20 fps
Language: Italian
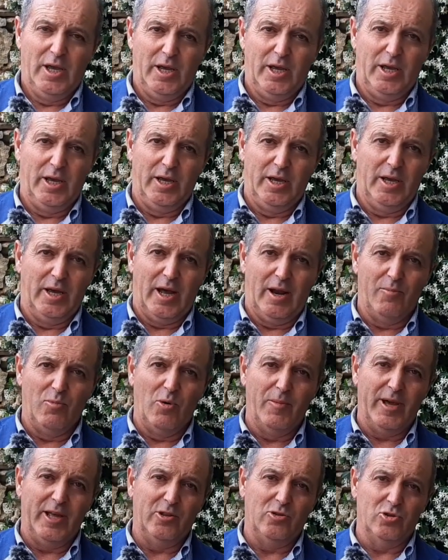eh, al
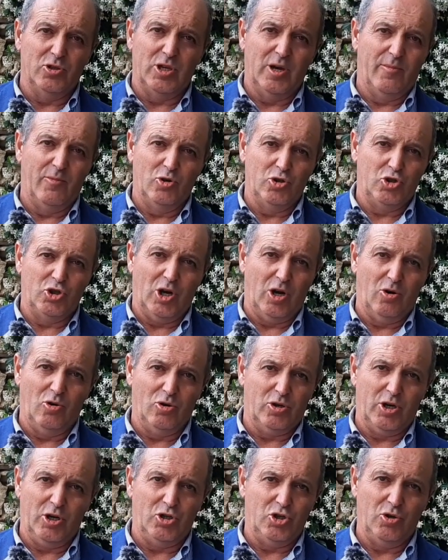momento siamo già
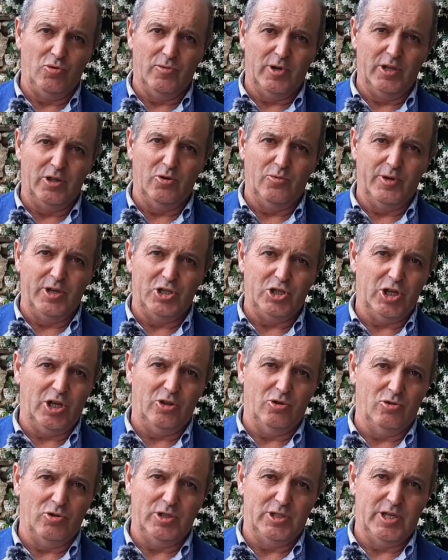oltre il
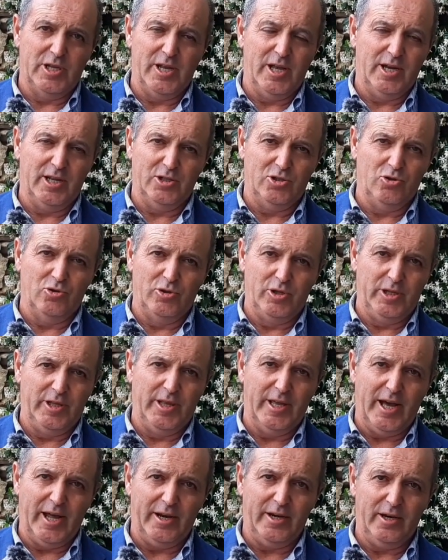50% di segnalazioni di
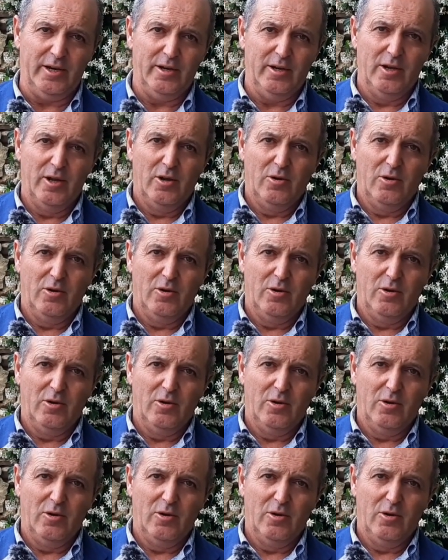danni.